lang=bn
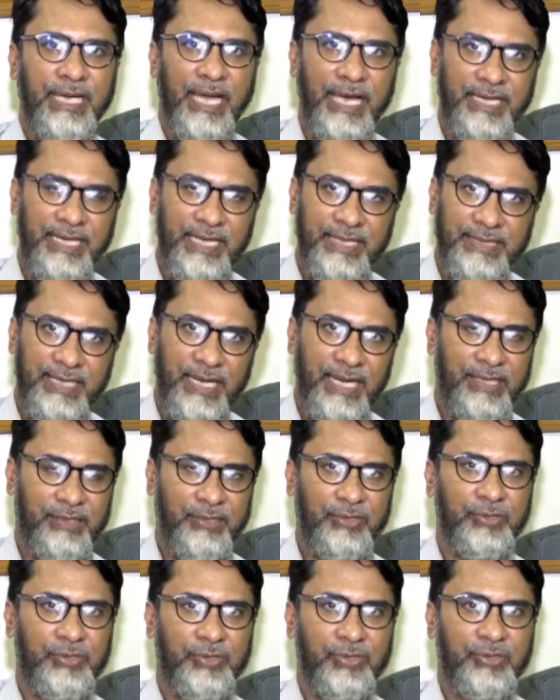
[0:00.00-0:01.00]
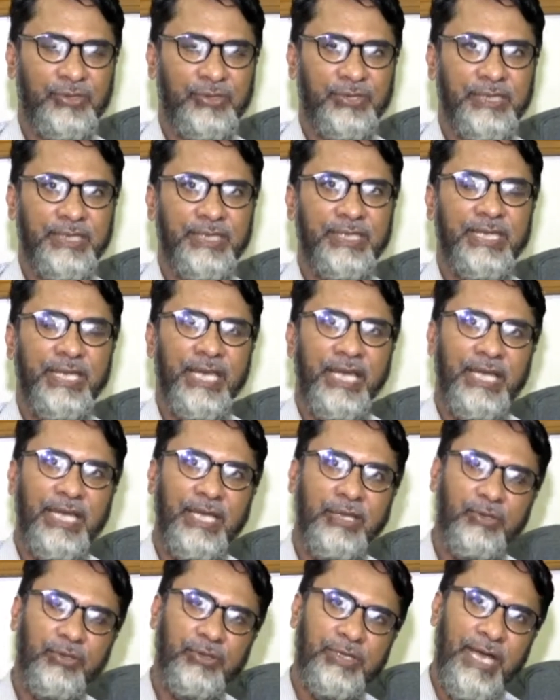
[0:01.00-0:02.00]
ডায়রিয়াতে আক্রান্ত হচ্ছি
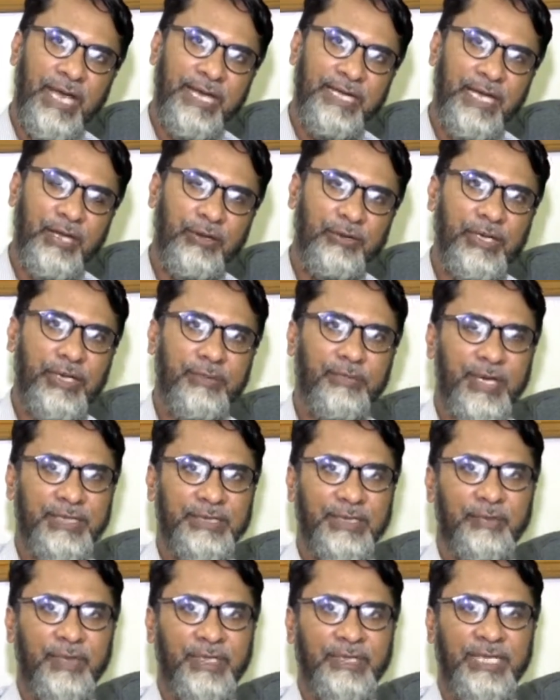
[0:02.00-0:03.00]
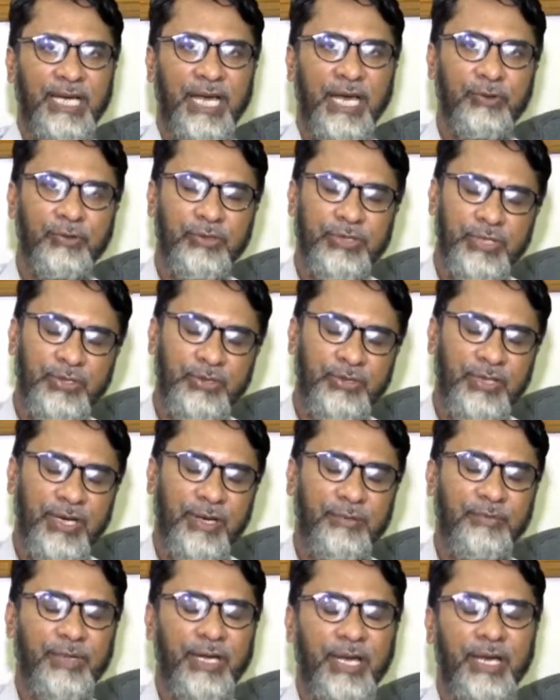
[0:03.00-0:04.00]
কিন্তু ডায়রিয়া রোগের পাশাপাশি আরও কিছু
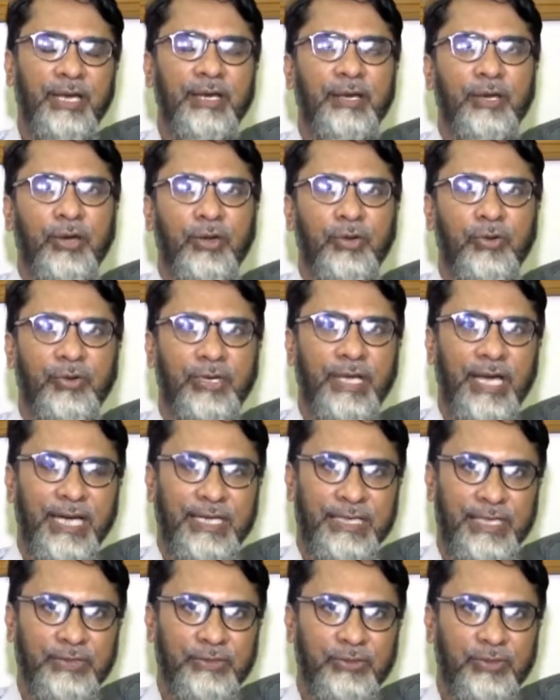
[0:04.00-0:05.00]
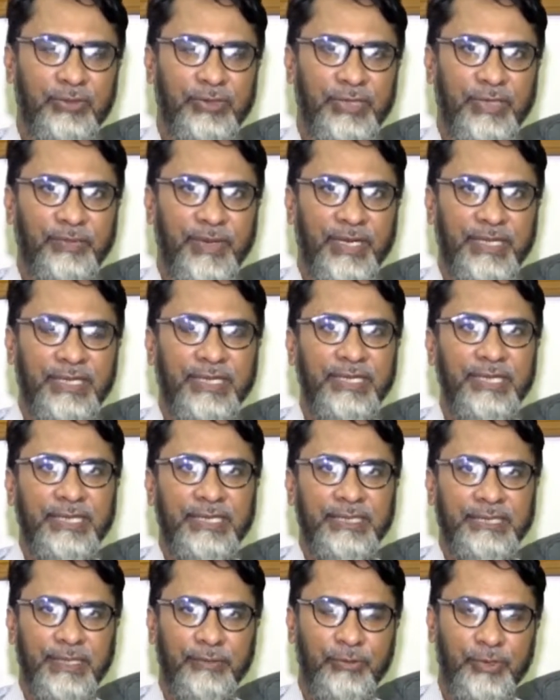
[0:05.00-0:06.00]
আমরা রোগে আক্রান্ত হতে পারি
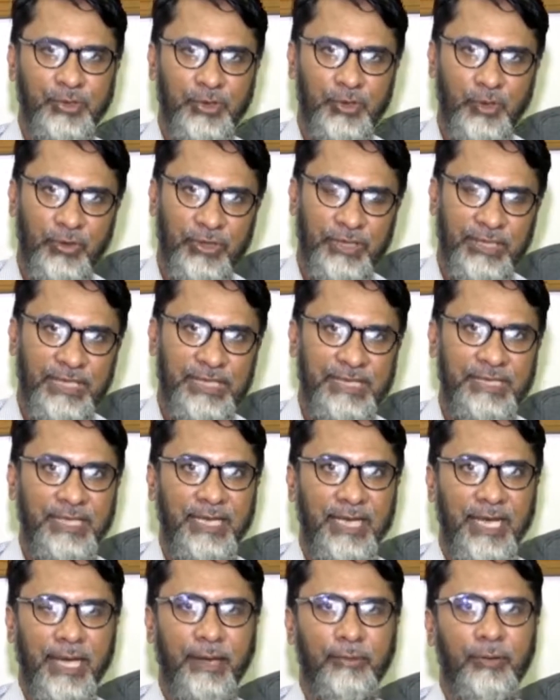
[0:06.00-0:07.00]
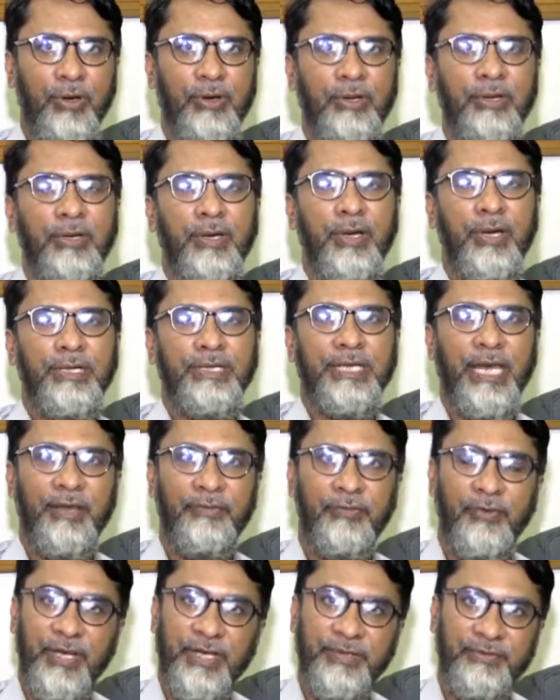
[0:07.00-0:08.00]
যেমন জন্ডিস এবং
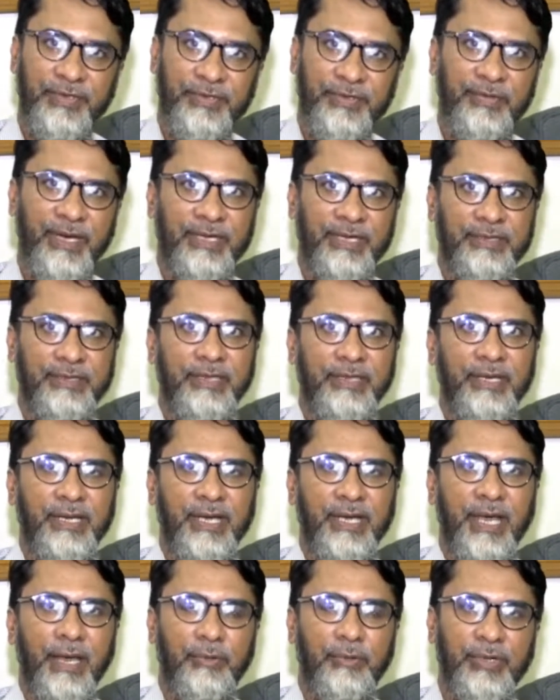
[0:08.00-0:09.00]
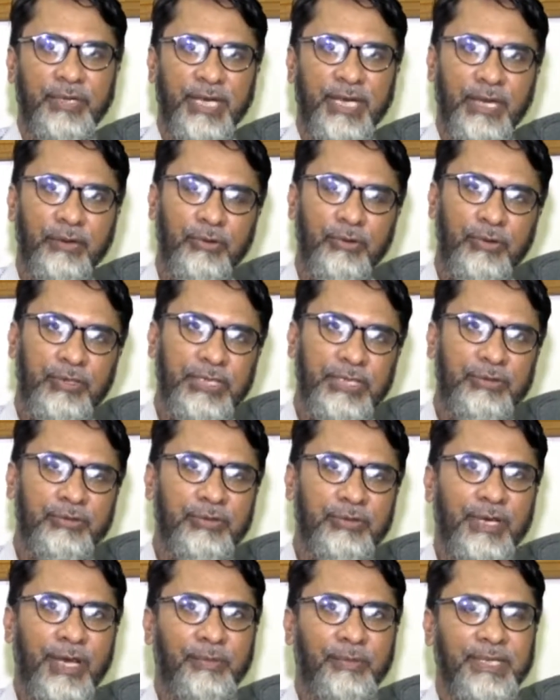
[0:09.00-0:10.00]
টাইফয়েড ফিভার এবং এগুলো
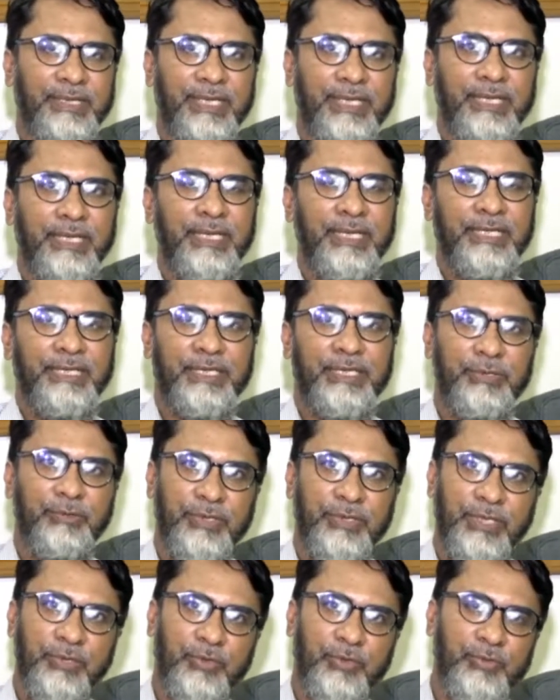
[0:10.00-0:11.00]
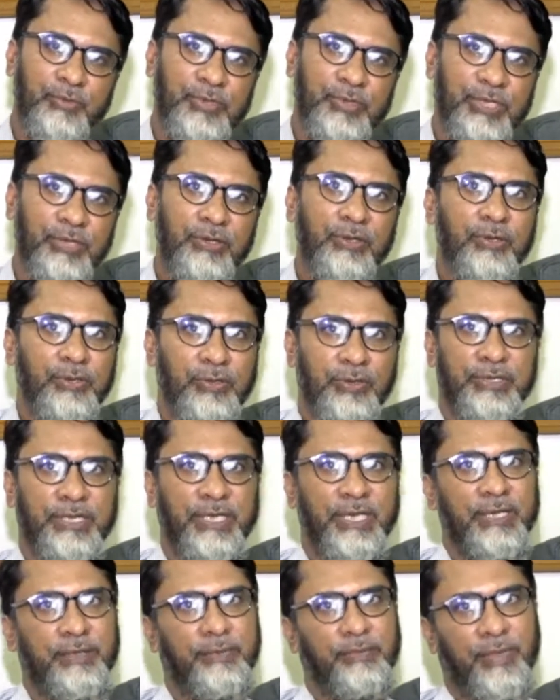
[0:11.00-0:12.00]
কিন্তু আমাদের জীবনের হুমকিও
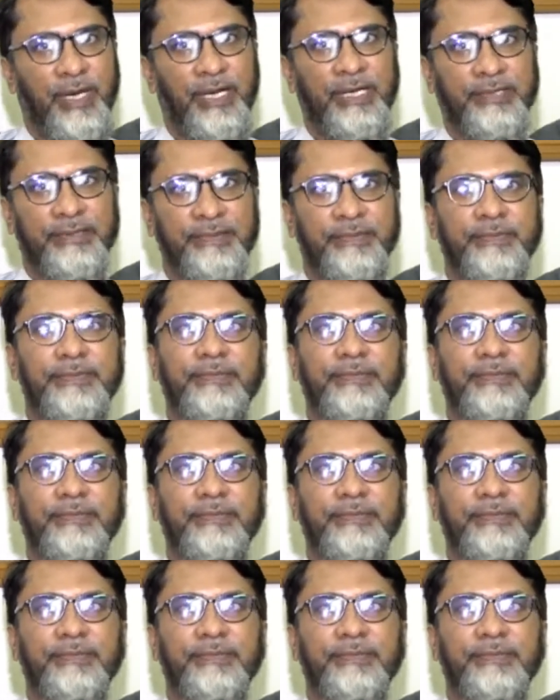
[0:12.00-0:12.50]
হতে পারে